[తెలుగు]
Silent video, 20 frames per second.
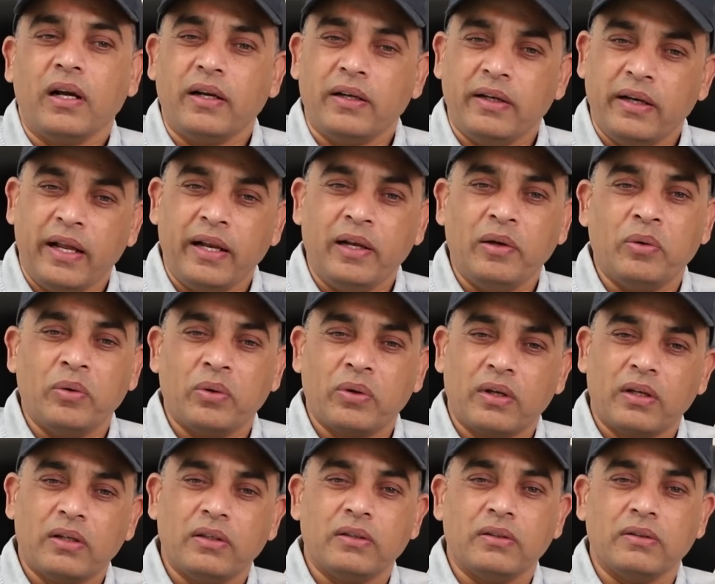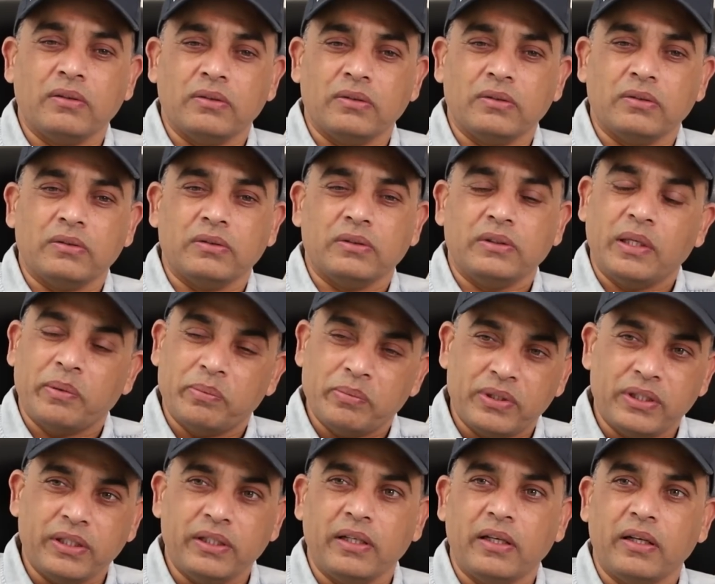అండ్ నేను లోకల్
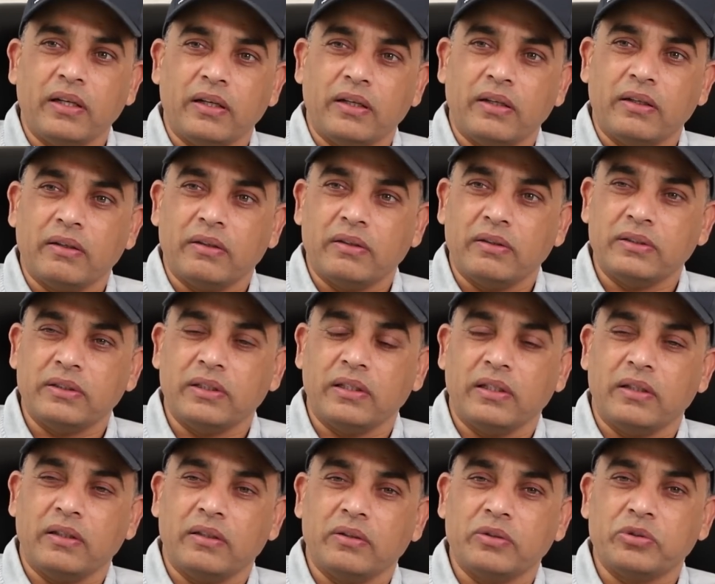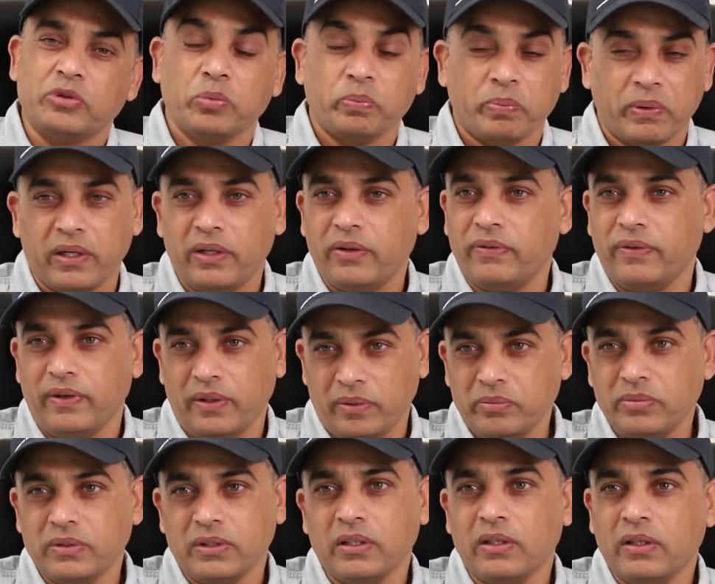ఎంసీఏ ఇస్ ఏ సూపర్ హిట్ ఫిలిమ్స్